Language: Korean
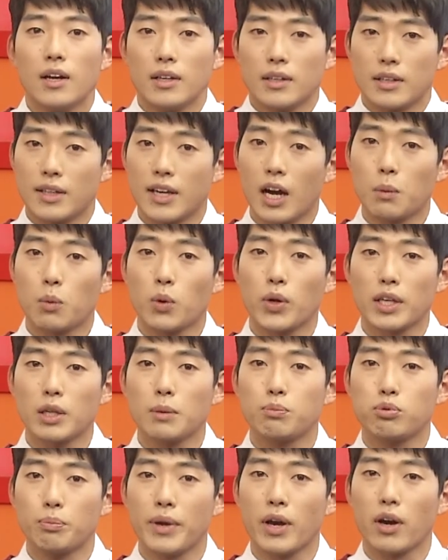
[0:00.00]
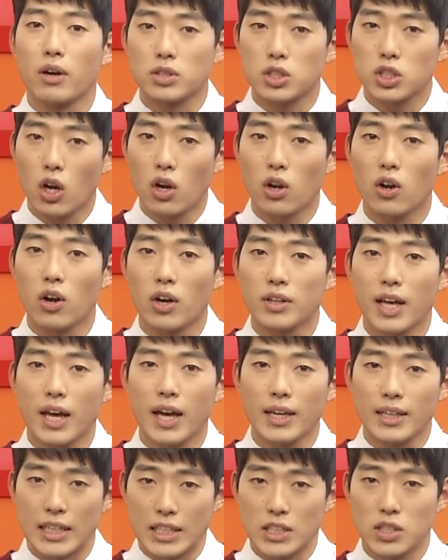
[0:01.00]
이 항목에는 분명
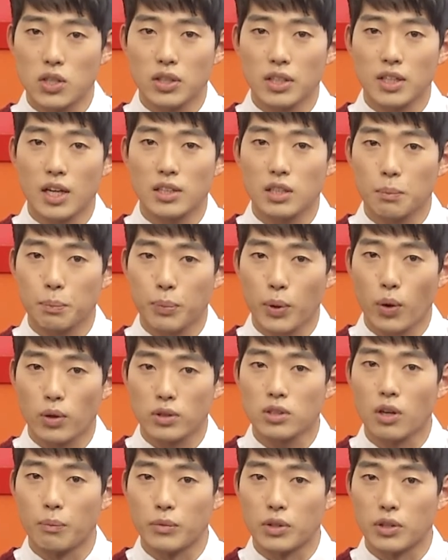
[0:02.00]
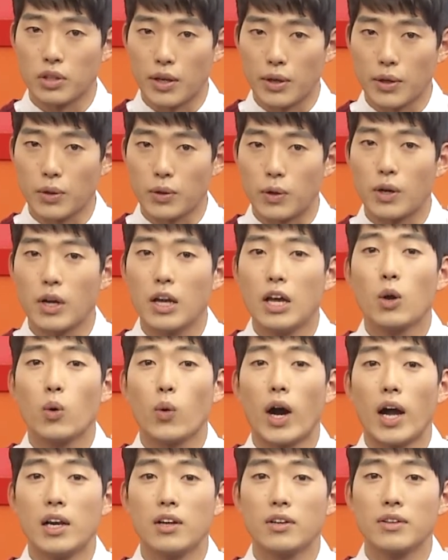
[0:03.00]
철거나 이전이라는 표현은 없는데요.
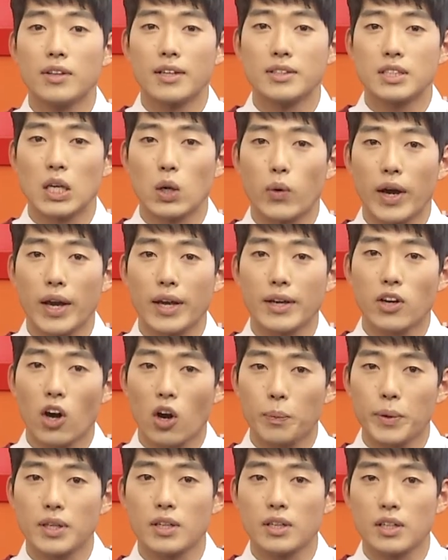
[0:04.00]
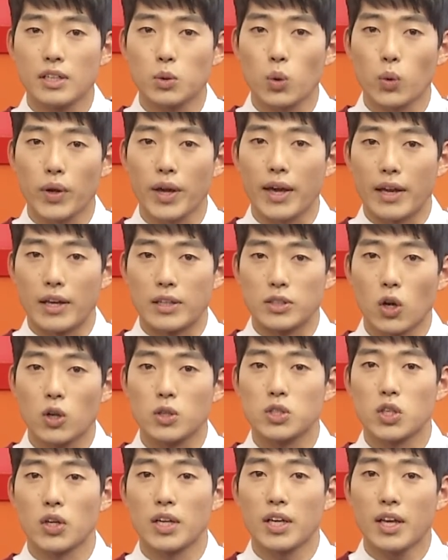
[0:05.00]
관련 단체와의 협의 등을 통해
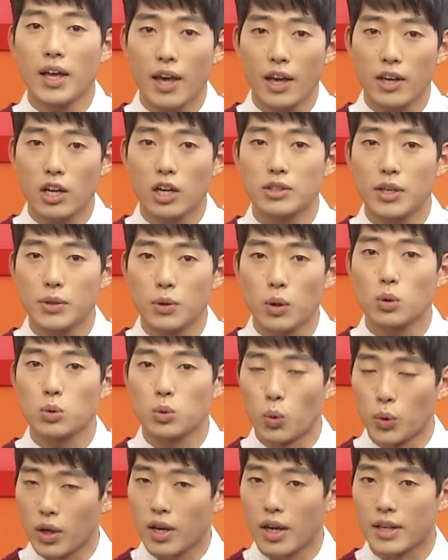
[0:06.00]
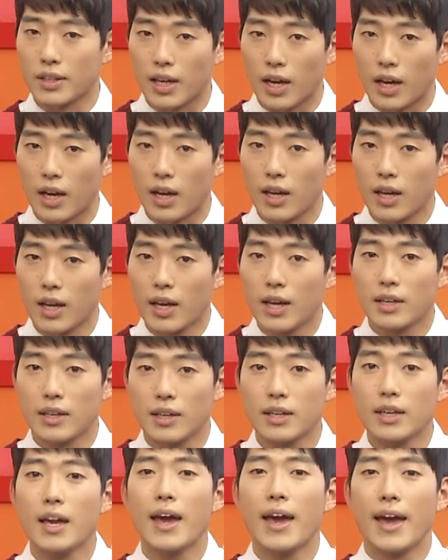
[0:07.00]
적절히 해결되도록 노력한다.
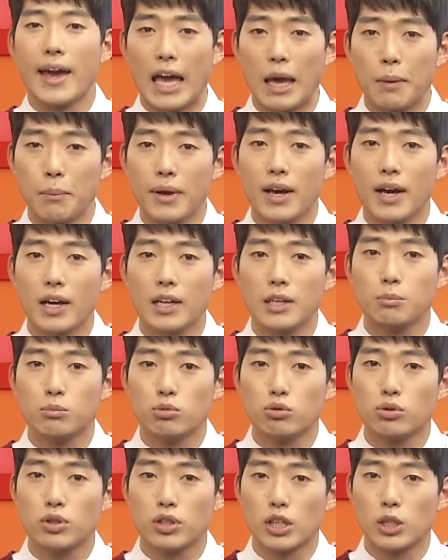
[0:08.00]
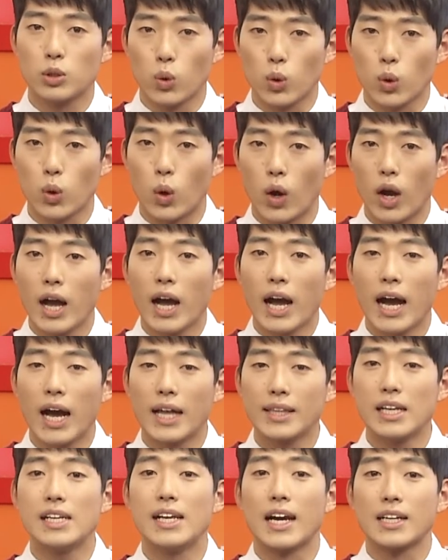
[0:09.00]
이 애매한 문구를 놓고
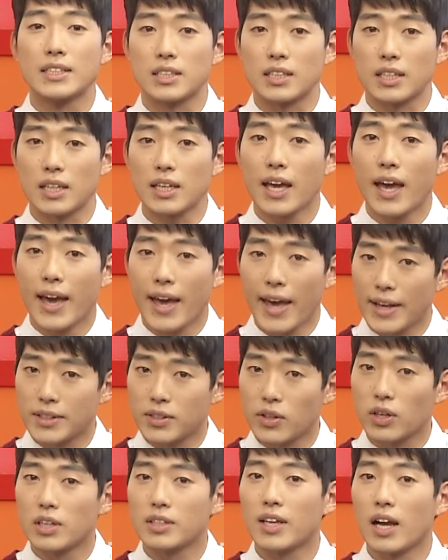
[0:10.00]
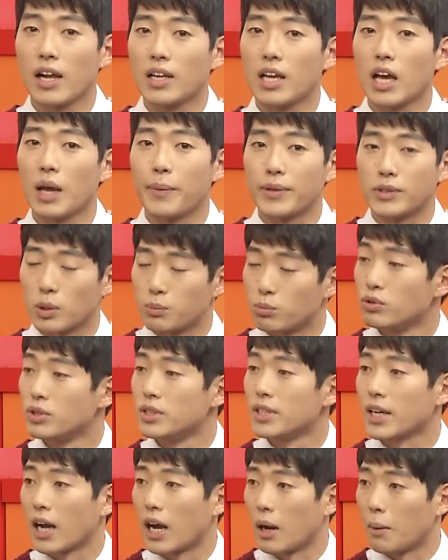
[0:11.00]
한일 양측이 해석을 달리하면서
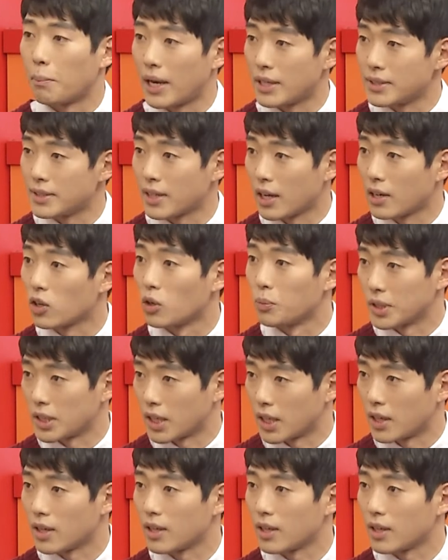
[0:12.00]
문제가 발생한 겁니다.